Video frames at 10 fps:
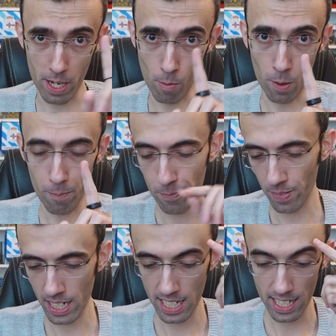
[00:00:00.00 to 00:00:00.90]
primo.
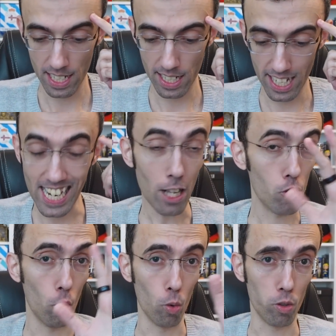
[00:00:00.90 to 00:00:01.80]
In
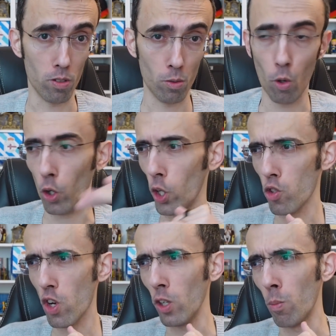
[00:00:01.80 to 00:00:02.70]
assoluto quello che
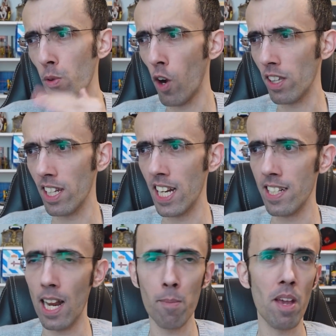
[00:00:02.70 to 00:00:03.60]
ho giocato più volte
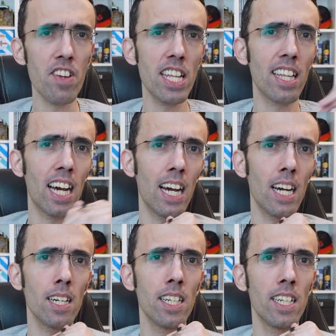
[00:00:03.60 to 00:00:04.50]
nella mia
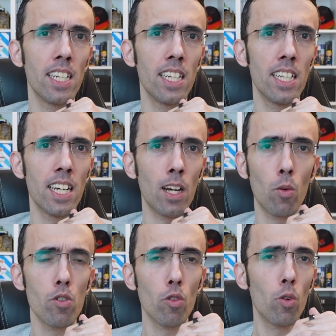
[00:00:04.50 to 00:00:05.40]
vita, eh, a
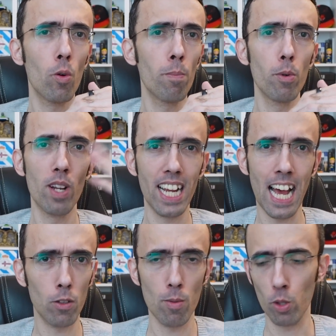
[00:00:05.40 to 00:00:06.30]
cui sono più
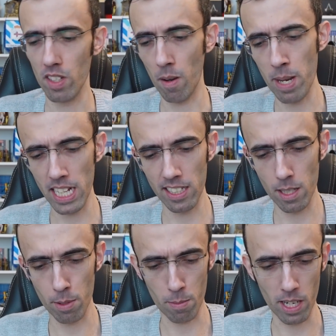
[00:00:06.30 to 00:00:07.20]
legato
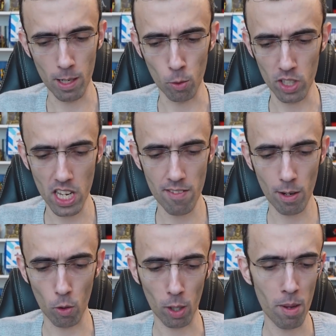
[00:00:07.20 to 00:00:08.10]
emotivamente per mille
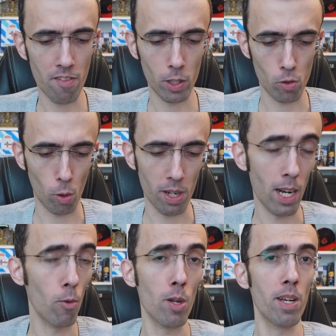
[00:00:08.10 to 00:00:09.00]
motivi, quello che mi ha fatto scoprire
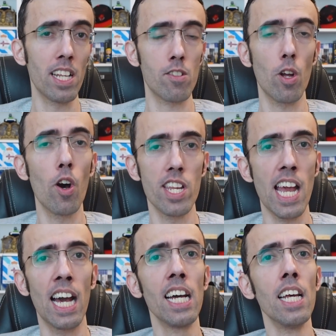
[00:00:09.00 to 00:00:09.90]
l'amore per la
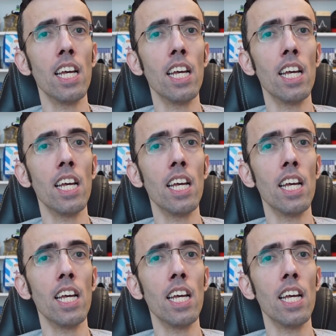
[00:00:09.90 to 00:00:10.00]
storia,